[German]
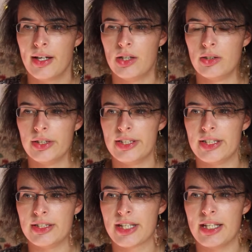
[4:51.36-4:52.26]
Und
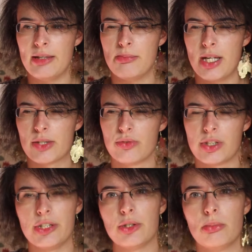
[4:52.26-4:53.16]
es geht eben mehr so
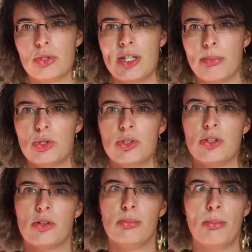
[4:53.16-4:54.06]
wirklich um
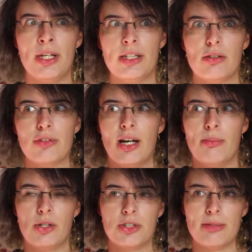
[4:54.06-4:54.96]
Schnappschüsse und
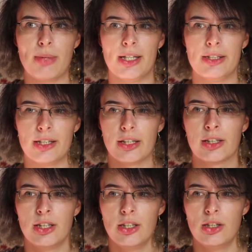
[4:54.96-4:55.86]
Momentaufnahmen aus dem Alltag
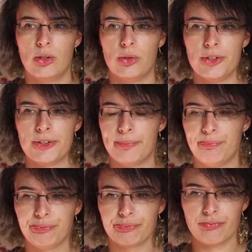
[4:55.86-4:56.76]
und
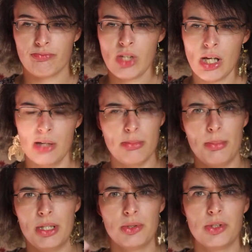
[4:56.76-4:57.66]
Immer
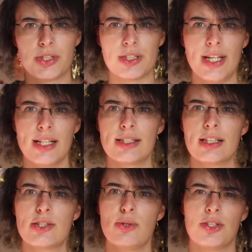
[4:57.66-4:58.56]
mit einem kurzen Text
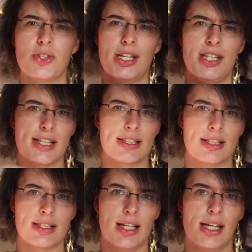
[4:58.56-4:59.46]
dazu. Also der Text ist
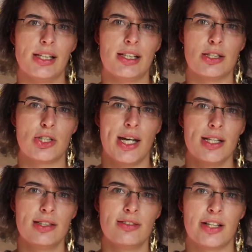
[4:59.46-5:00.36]
das eigentlich
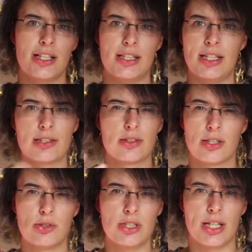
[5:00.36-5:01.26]
Entscheidende, weil der Text uns
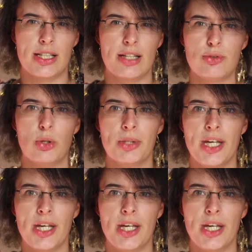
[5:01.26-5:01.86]
natürlich erklärt, worum